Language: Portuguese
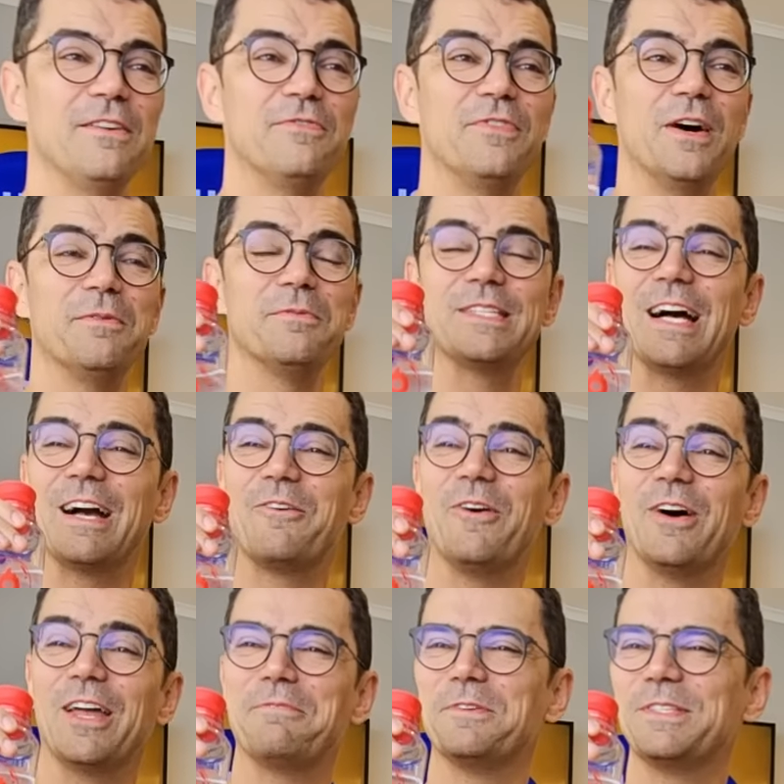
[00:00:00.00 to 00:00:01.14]
e vamos
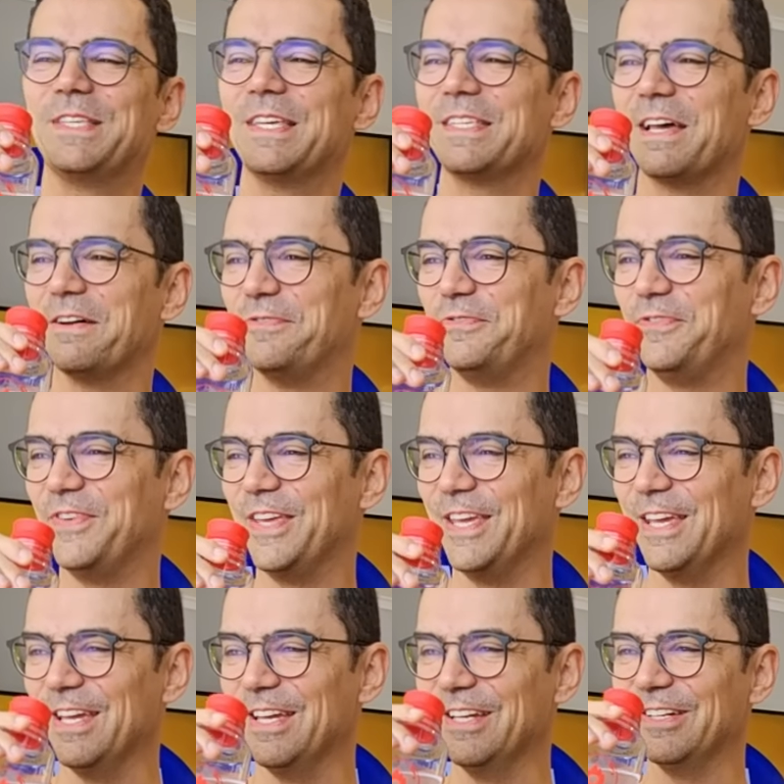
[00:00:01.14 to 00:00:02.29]
agora para os
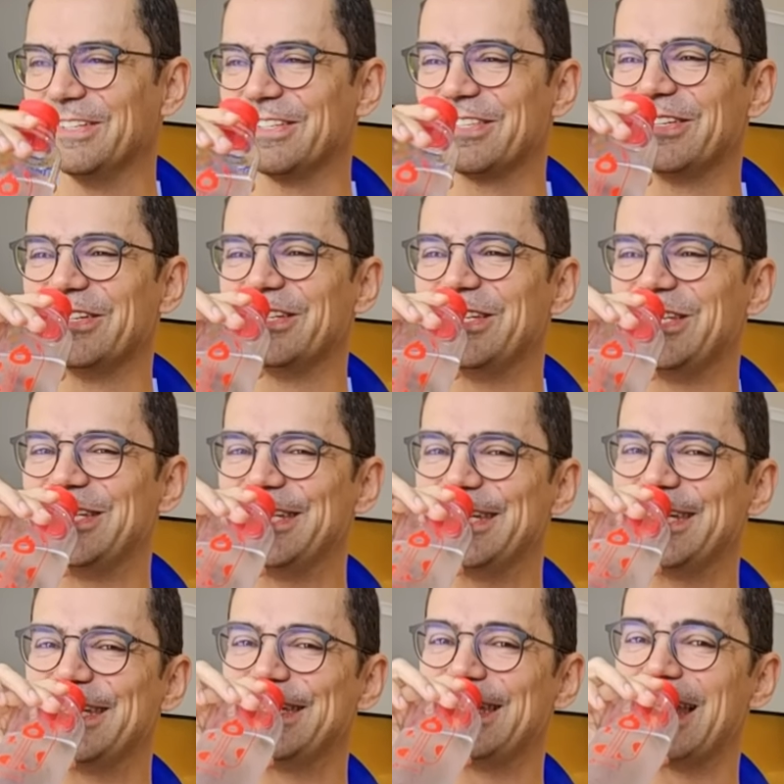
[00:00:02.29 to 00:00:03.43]
desafios do
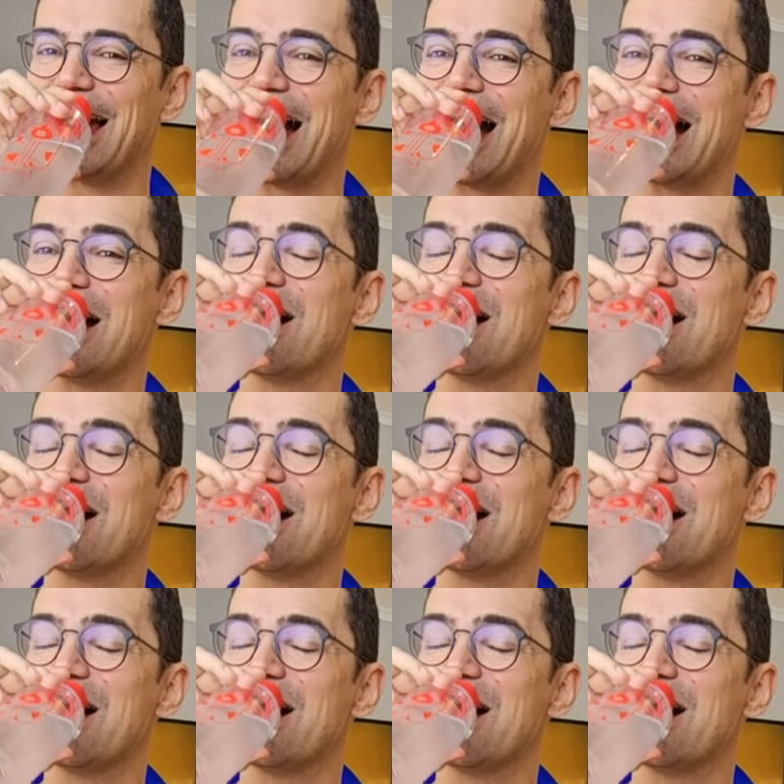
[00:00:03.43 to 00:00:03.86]
dia.